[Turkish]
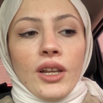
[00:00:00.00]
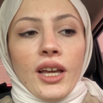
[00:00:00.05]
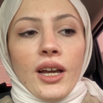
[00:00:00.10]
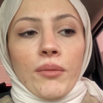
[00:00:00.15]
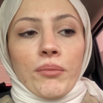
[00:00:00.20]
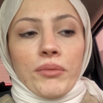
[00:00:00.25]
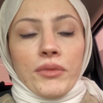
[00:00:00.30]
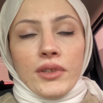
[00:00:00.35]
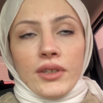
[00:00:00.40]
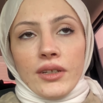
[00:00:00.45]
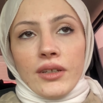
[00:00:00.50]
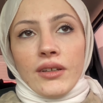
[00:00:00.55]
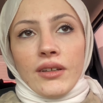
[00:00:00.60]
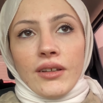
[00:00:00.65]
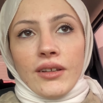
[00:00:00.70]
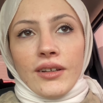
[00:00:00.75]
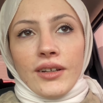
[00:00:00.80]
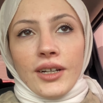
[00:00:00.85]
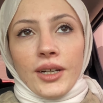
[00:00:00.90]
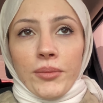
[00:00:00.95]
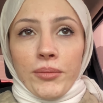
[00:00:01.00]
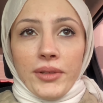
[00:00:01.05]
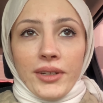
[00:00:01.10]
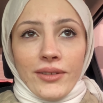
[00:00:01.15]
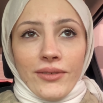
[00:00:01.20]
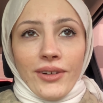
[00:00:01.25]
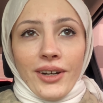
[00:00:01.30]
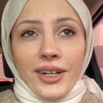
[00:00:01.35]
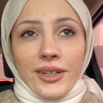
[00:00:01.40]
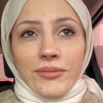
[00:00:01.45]
yaptı.
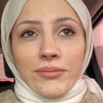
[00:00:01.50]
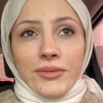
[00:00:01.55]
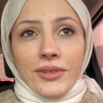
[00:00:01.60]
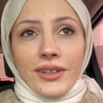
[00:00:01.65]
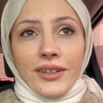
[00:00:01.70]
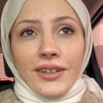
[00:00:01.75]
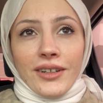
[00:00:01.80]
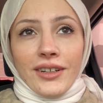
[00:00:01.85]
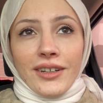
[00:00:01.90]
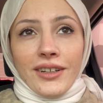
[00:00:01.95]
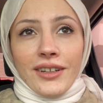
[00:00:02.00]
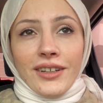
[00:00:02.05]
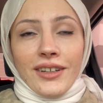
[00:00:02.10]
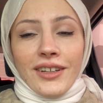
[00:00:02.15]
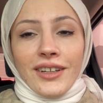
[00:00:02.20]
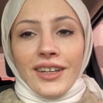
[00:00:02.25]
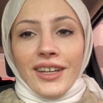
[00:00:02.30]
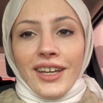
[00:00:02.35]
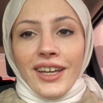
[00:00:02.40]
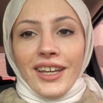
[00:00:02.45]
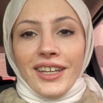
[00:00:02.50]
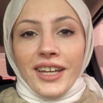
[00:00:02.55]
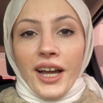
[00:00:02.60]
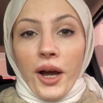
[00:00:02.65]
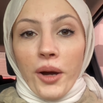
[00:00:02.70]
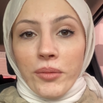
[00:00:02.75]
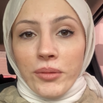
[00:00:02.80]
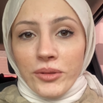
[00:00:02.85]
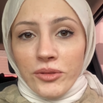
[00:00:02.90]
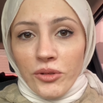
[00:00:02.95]
Haberi var mı? Ya
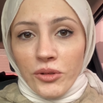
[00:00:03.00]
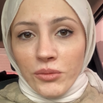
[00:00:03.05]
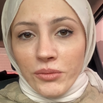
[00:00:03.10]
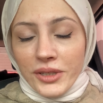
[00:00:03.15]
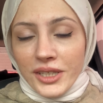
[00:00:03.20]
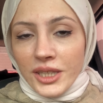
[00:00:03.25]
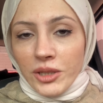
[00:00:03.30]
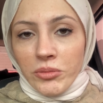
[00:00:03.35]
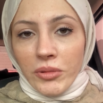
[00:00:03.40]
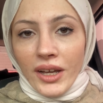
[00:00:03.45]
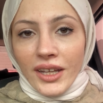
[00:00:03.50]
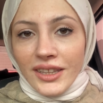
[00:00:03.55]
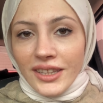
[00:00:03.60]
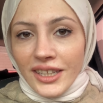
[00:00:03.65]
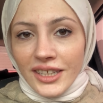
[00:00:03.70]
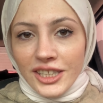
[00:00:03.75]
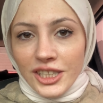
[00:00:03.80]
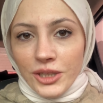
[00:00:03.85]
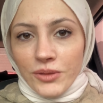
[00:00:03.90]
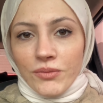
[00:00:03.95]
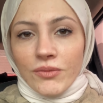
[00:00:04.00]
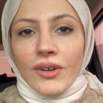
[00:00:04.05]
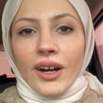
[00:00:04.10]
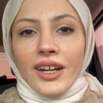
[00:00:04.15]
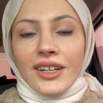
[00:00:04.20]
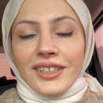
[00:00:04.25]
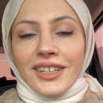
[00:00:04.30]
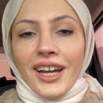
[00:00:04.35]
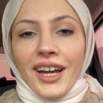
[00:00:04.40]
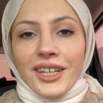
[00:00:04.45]
haber olmasa ben ne işim
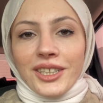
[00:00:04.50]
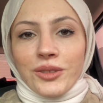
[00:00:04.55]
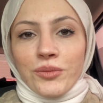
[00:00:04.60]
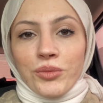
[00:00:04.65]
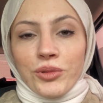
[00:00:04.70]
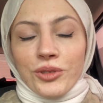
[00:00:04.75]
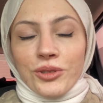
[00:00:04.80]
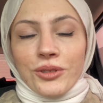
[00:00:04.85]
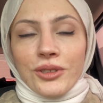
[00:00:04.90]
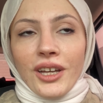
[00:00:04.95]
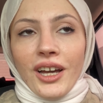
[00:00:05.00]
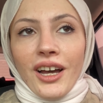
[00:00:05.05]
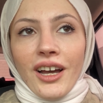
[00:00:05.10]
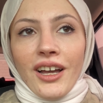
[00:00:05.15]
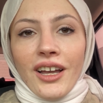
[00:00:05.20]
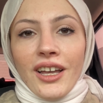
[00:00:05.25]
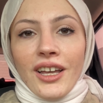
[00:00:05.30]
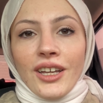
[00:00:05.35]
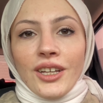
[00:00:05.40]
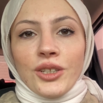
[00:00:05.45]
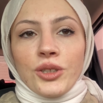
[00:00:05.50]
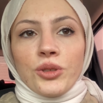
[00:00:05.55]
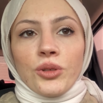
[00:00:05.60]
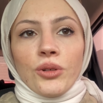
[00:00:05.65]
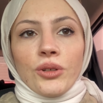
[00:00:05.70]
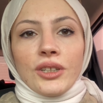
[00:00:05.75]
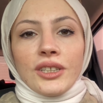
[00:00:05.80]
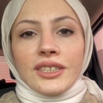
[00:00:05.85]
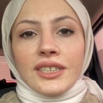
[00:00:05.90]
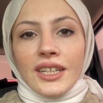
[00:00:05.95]
var yani burada?
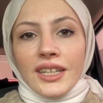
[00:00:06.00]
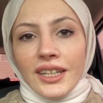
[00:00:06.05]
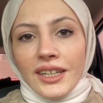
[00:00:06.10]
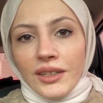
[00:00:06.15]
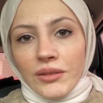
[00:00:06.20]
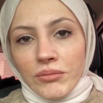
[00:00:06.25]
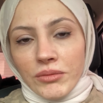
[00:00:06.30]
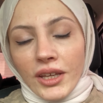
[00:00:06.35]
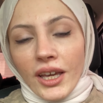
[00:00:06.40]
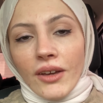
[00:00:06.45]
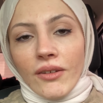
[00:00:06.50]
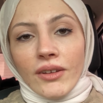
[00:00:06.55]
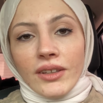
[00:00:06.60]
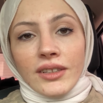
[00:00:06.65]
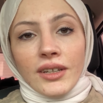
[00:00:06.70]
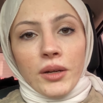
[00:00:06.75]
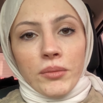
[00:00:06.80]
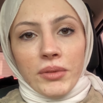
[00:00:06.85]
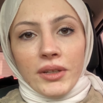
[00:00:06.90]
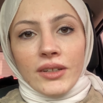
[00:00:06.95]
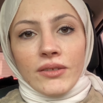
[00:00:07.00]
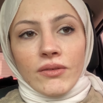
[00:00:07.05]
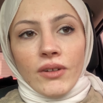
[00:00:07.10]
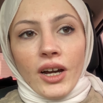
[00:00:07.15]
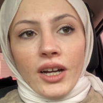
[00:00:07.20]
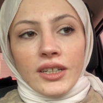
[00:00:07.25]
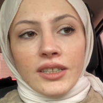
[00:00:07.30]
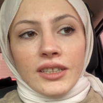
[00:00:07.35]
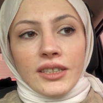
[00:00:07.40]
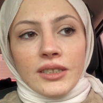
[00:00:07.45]
Sonra işte dedim ki evet haberi
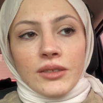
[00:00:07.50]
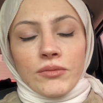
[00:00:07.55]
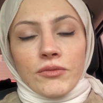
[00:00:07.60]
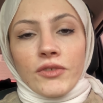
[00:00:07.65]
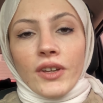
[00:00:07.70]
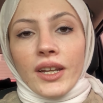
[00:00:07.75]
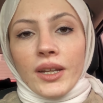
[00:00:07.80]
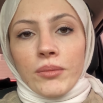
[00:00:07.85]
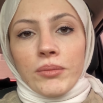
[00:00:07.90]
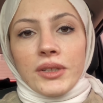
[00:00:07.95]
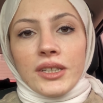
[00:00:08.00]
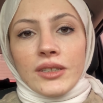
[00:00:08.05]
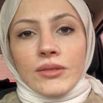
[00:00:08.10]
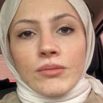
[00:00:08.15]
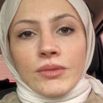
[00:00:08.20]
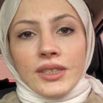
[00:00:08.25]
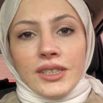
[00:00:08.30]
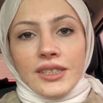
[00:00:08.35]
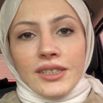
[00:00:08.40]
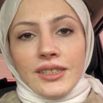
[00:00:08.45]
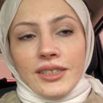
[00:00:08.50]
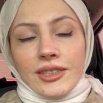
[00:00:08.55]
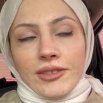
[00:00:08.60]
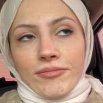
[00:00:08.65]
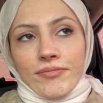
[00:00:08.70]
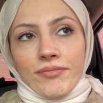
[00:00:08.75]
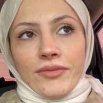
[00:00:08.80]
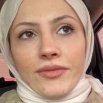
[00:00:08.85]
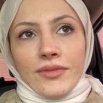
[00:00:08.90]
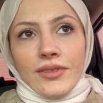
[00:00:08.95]
var dedim. Verebilir misiniz?
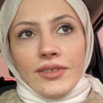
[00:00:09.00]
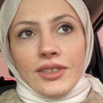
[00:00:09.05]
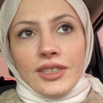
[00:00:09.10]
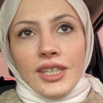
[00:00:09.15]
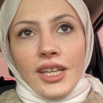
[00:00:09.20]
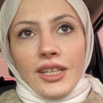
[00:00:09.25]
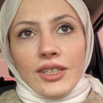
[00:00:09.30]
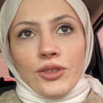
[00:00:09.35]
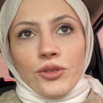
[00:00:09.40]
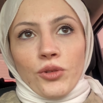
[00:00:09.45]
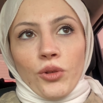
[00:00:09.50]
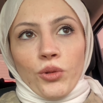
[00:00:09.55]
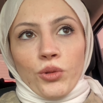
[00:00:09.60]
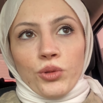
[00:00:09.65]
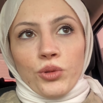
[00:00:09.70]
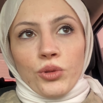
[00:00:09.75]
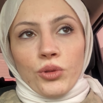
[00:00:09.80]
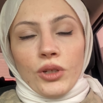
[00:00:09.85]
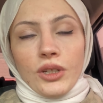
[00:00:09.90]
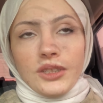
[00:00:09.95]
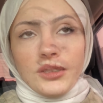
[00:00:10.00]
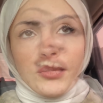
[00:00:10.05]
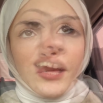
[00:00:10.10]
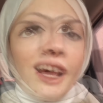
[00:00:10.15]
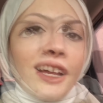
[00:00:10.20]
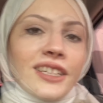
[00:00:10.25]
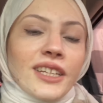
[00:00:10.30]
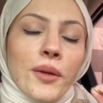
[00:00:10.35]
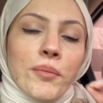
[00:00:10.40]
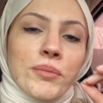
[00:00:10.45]
ses yok
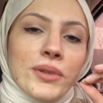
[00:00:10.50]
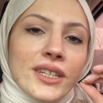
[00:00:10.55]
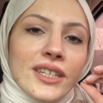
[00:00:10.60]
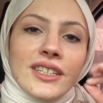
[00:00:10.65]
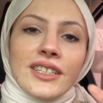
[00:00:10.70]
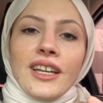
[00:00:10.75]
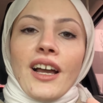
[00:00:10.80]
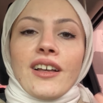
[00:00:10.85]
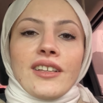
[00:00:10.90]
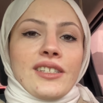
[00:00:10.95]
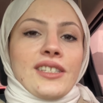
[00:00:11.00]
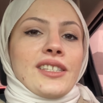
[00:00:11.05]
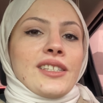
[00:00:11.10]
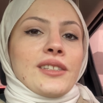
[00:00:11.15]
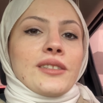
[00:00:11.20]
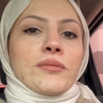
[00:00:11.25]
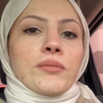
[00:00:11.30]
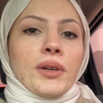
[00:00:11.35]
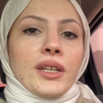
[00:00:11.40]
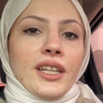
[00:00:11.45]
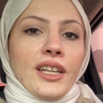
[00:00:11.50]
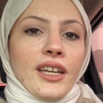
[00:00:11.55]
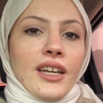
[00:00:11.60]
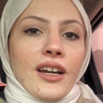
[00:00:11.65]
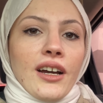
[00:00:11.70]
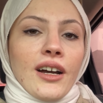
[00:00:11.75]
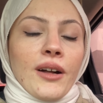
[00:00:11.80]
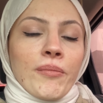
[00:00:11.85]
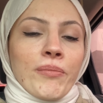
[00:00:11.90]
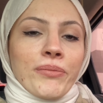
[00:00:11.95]
suratıma. Bak. Ya bir yazsın bana
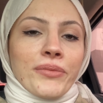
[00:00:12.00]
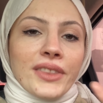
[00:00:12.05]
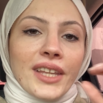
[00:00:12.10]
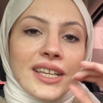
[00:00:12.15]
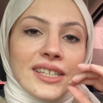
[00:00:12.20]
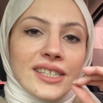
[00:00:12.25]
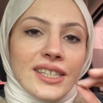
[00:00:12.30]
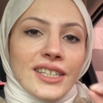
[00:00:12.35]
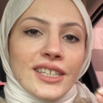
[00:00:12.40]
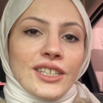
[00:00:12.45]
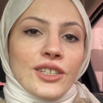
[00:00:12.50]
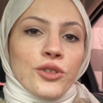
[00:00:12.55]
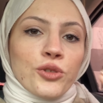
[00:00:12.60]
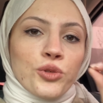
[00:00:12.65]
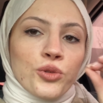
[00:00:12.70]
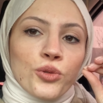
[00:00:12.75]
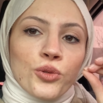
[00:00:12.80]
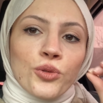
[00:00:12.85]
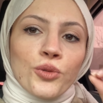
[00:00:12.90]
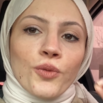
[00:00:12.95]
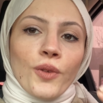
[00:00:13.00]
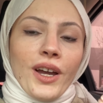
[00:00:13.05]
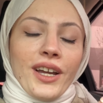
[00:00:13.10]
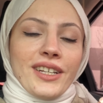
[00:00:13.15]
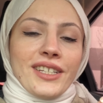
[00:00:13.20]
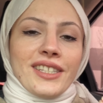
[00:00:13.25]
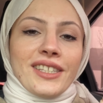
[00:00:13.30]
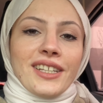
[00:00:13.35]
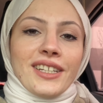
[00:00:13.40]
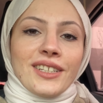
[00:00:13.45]
ya. Desin ki şu
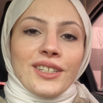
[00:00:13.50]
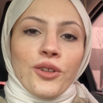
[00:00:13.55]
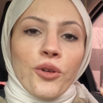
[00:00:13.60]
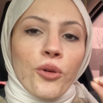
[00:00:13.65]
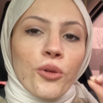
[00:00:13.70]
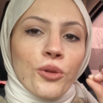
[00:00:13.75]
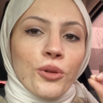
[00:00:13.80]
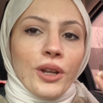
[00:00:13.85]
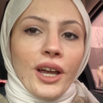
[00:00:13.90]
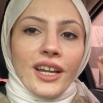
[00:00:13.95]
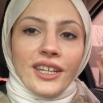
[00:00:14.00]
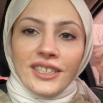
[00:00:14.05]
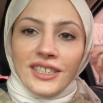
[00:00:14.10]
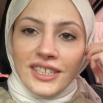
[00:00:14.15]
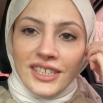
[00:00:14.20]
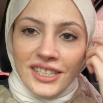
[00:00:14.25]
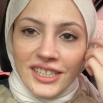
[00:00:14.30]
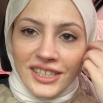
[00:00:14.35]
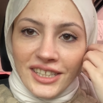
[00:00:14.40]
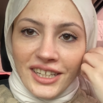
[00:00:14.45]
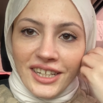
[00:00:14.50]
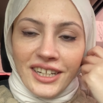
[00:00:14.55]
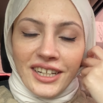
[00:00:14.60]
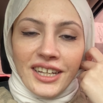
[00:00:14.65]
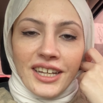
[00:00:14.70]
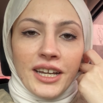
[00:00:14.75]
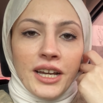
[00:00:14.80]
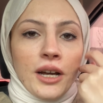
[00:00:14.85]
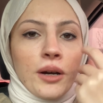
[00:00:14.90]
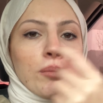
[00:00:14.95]
üniversitenin öğrenci
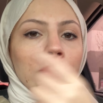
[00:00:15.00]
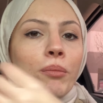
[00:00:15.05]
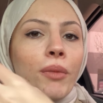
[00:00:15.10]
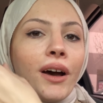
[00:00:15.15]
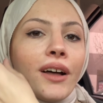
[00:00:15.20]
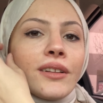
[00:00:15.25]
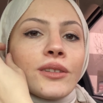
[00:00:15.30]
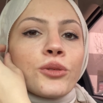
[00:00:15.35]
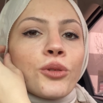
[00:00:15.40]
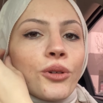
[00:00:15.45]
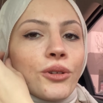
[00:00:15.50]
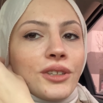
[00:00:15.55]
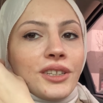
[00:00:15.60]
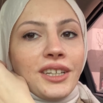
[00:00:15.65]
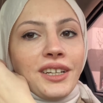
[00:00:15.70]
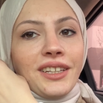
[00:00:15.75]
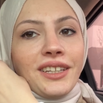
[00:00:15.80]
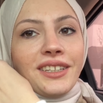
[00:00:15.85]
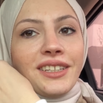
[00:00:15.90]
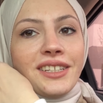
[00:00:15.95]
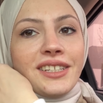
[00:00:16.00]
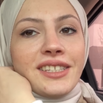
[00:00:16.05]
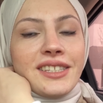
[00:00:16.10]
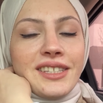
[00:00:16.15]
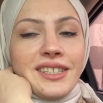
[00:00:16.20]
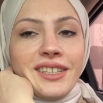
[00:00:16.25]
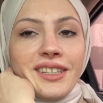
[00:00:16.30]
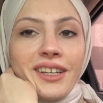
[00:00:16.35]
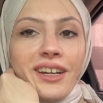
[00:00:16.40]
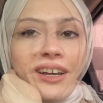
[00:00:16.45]
işleri bal dök yala
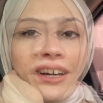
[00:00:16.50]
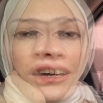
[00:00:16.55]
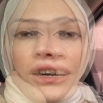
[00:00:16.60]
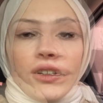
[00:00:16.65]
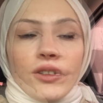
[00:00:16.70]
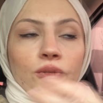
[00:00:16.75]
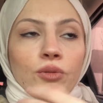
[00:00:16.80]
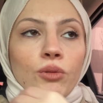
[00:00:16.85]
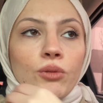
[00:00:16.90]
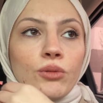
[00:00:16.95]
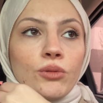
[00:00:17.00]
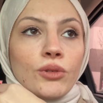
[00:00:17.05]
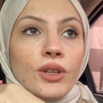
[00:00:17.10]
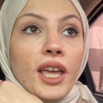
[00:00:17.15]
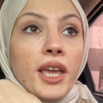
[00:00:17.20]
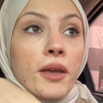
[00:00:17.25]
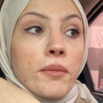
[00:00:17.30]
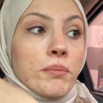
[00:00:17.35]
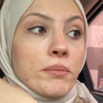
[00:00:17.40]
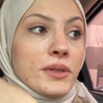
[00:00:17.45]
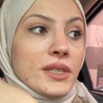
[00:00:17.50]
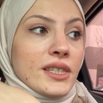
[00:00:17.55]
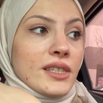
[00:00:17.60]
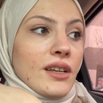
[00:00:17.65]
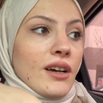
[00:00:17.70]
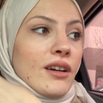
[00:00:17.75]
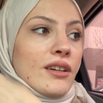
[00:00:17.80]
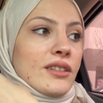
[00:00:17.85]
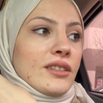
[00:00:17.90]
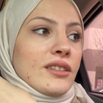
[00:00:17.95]
desin ya. Aynı olur. Hepsi
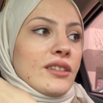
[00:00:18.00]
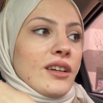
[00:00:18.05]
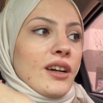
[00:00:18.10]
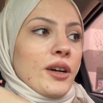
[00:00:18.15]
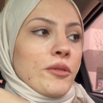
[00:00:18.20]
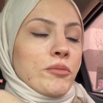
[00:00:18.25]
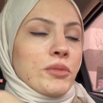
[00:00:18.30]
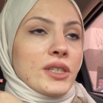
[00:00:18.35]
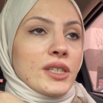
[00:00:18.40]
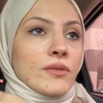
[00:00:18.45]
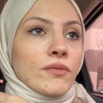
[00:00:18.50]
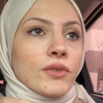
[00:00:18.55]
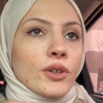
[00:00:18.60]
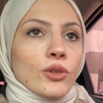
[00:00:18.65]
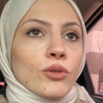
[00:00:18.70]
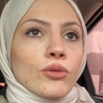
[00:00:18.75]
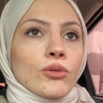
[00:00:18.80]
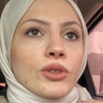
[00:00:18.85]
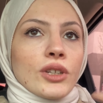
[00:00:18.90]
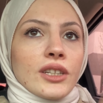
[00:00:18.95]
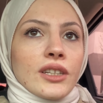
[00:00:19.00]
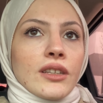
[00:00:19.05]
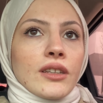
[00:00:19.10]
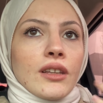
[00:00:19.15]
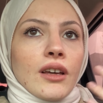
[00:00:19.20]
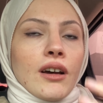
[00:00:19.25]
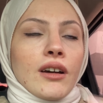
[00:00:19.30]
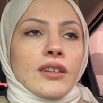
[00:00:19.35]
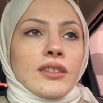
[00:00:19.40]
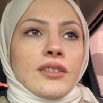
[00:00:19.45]
aynı ya. Bizim fakültede
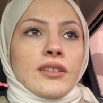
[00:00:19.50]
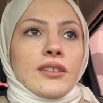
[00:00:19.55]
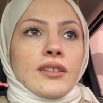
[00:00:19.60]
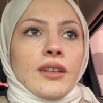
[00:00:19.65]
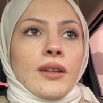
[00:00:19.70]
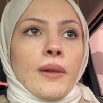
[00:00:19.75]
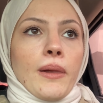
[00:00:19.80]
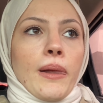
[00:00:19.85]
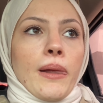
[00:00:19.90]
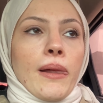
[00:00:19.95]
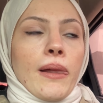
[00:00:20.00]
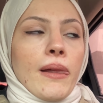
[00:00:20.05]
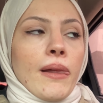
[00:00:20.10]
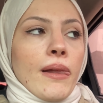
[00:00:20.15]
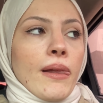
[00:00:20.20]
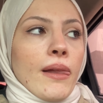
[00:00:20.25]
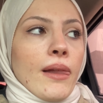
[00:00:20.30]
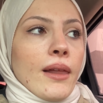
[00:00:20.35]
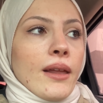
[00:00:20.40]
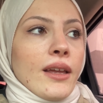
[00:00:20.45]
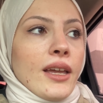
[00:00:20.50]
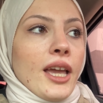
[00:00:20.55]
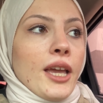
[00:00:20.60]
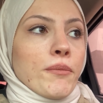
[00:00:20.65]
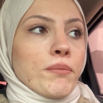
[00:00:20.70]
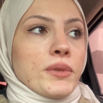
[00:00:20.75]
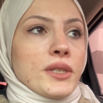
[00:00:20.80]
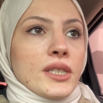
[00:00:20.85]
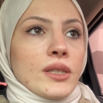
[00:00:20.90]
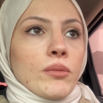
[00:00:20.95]
de aynıydı.
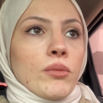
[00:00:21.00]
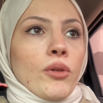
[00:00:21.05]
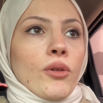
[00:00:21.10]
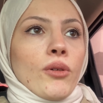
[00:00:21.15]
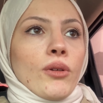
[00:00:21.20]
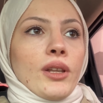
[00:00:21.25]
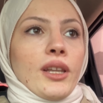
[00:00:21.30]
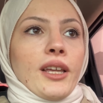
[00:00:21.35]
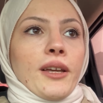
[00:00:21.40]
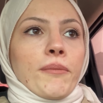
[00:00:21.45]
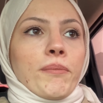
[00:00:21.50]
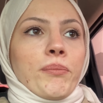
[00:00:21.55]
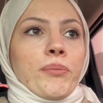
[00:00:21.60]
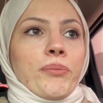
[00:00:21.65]
Hepsi böyle.